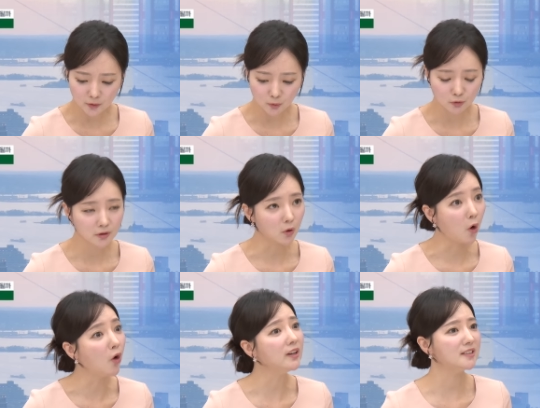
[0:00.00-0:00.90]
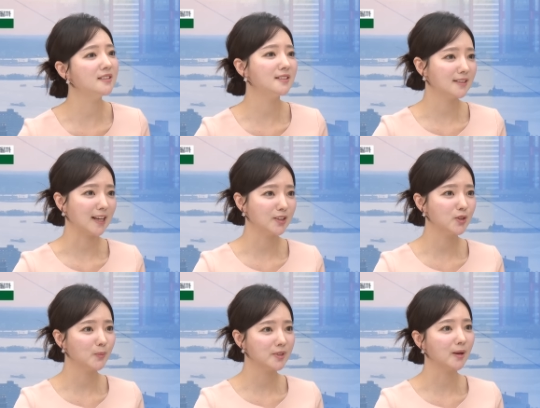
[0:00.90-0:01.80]
경우는 거의 진짜
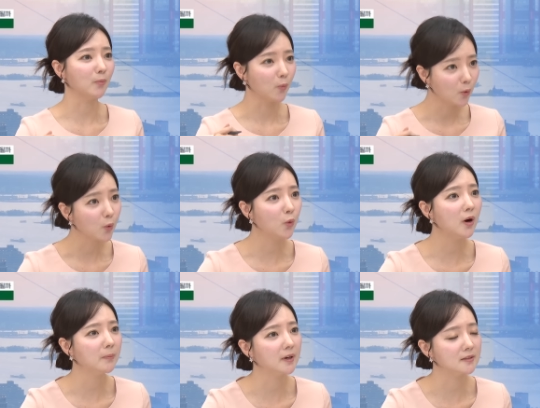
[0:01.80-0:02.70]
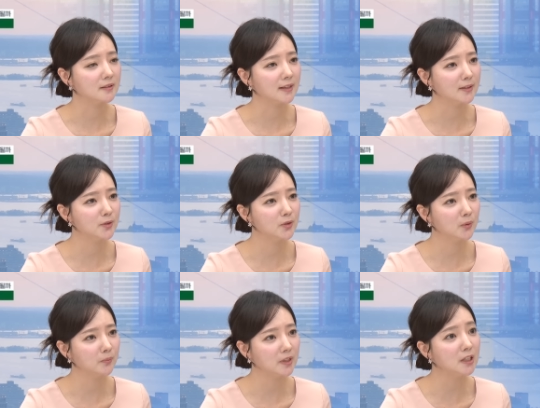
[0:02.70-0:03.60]
4.3 그렇죠.
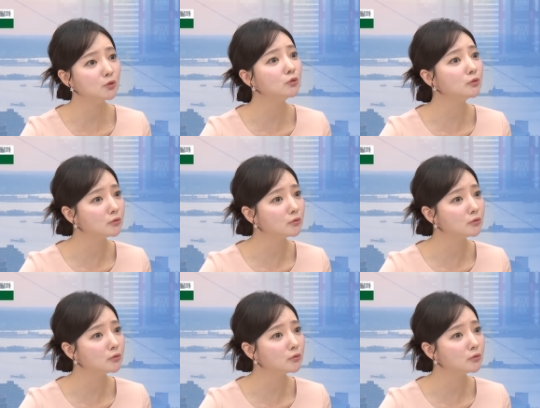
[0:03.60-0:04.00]
4.2가 뭐